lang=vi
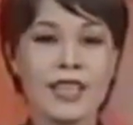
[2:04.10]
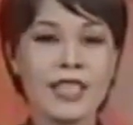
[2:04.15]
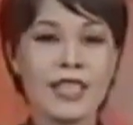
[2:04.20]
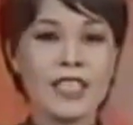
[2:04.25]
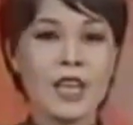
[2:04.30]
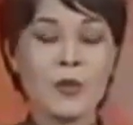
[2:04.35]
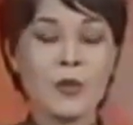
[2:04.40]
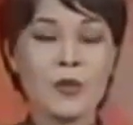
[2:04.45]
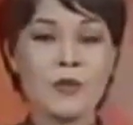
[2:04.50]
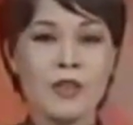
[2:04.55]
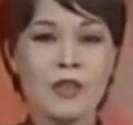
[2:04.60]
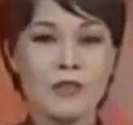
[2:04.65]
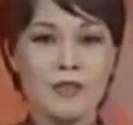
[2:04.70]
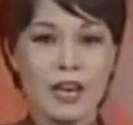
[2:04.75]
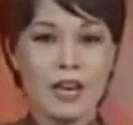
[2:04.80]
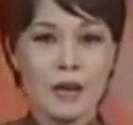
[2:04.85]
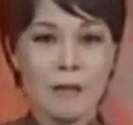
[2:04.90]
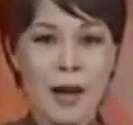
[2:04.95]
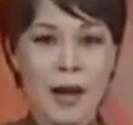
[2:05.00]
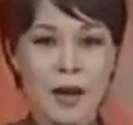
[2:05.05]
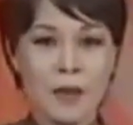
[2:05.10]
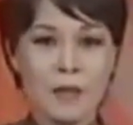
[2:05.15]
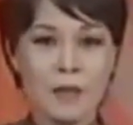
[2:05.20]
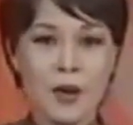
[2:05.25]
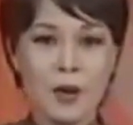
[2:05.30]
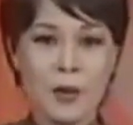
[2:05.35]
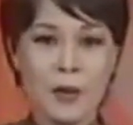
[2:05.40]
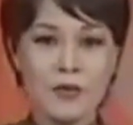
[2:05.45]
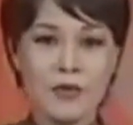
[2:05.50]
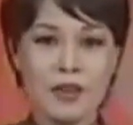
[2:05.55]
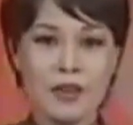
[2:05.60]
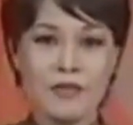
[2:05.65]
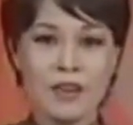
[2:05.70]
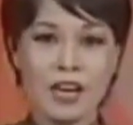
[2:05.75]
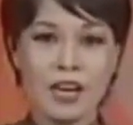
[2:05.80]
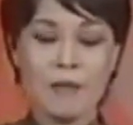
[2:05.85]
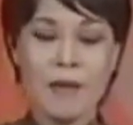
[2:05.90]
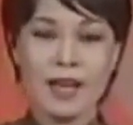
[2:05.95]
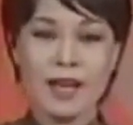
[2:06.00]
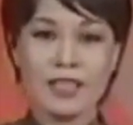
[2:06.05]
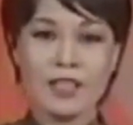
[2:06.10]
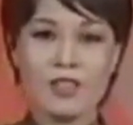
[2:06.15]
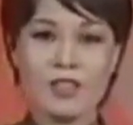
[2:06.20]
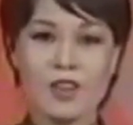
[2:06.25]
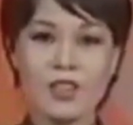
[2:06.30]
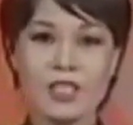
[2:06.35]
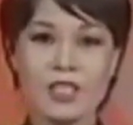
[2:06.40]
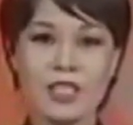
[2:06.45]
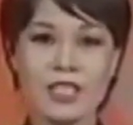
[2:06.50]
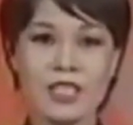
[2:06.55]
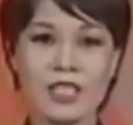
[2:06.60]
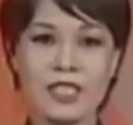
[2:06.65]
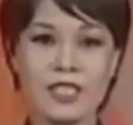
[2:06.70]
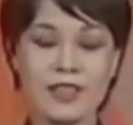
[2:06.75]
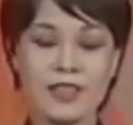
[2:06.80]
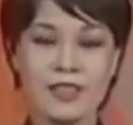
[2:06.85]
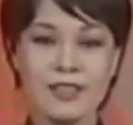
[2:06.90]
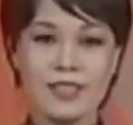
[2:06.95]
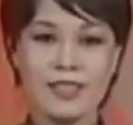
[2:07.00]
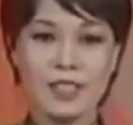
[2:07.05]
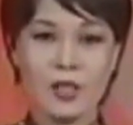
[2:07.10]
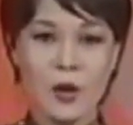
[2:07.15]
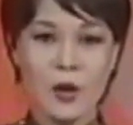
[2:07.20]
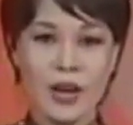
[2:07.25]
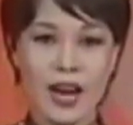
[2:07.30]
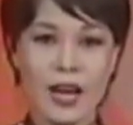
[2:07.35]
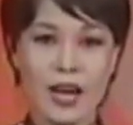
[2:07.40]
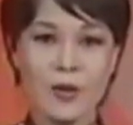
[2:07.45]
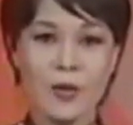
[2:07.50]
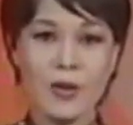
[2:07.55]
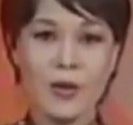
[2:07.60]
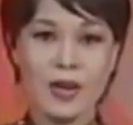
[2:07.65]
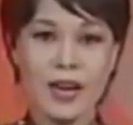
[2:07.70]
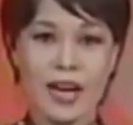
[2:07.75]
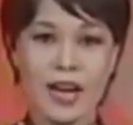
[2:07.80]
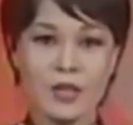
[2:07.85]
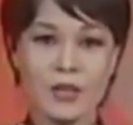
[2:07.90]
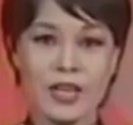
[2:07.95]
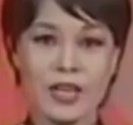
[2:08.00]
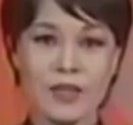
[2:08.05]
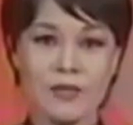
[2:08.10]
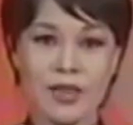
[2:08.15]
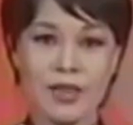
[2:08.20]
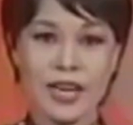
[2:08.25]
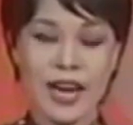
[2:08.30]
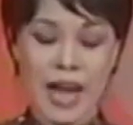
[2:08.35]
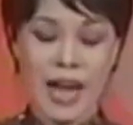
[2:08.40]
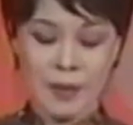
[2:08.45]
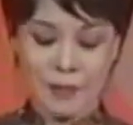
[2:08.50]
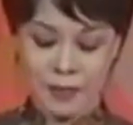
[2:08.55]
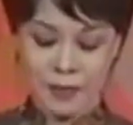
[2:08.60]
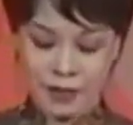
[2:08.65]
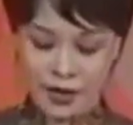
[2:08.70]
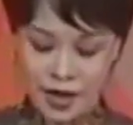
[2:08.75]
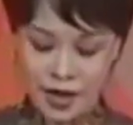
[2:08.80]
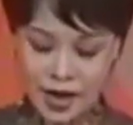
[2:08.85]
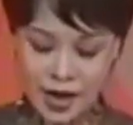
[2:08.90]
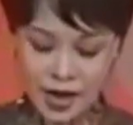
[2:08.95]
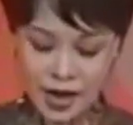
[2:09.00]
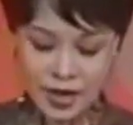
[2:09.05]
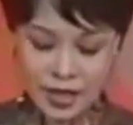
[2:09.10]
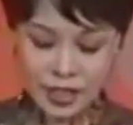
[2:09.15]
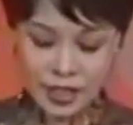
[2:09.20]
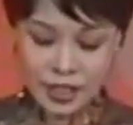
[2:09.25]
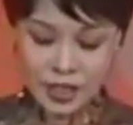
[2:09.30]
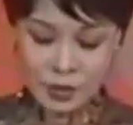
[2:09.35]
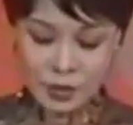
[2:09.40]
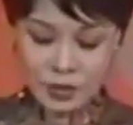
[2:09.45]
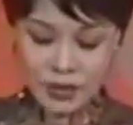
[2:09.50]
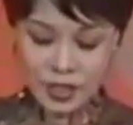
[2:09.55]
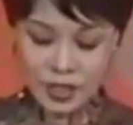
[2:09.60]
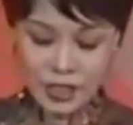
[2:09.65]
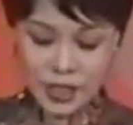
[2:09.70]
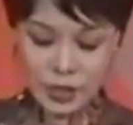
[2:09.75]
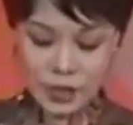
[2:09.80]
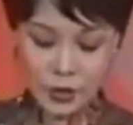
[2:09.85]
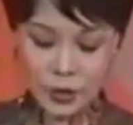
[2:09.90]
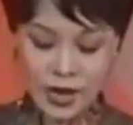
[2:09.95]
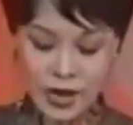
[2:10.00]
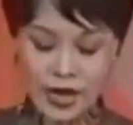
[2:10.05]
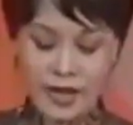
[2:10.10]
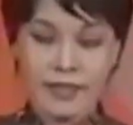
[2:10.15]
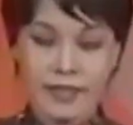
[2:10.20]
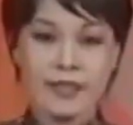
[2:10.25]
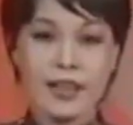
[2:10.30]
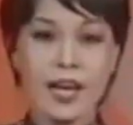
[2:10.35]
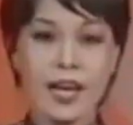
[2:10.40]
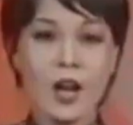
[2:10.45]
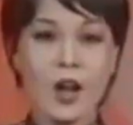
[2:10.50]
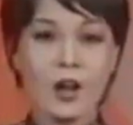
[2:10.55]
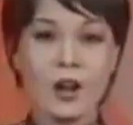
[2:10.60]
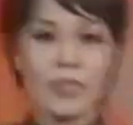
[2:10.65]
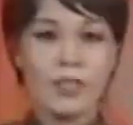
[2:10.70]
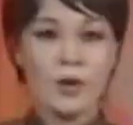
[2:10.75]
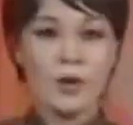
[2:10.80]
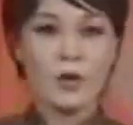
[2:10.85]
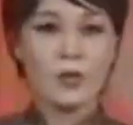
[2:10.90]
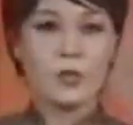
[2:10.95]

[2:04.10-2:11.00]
Kính chào quý vị và các bạn. Mời quý vị và các bạn theo dõi chương trình Thời sự tối nay của Đài truyền hình Việt Nam. Trong chương trình tối nay sẽ có những